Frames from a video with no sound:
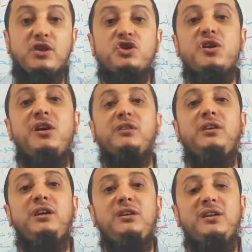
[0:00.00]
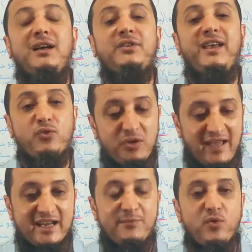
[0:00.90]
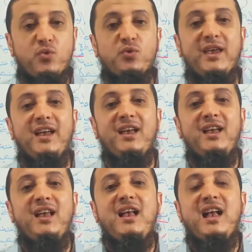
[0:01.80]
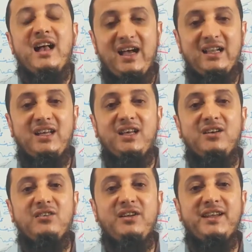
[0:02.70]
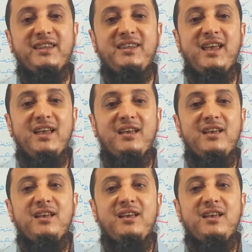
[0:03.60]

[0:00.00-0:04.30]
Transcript: ان شاء الله تلاقي كل حاجه موجوده على قناتنا